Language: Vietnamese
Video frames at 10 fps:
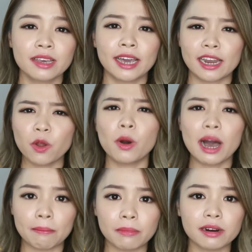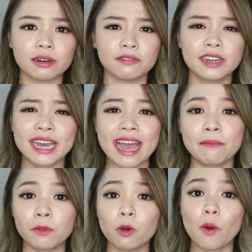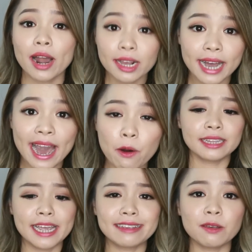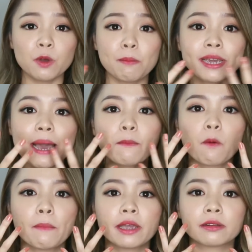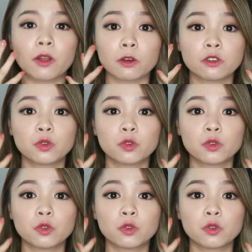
cái độ ẩm ở Việt Nam nó quá là cao ấy thế xong rồi make up của mình nó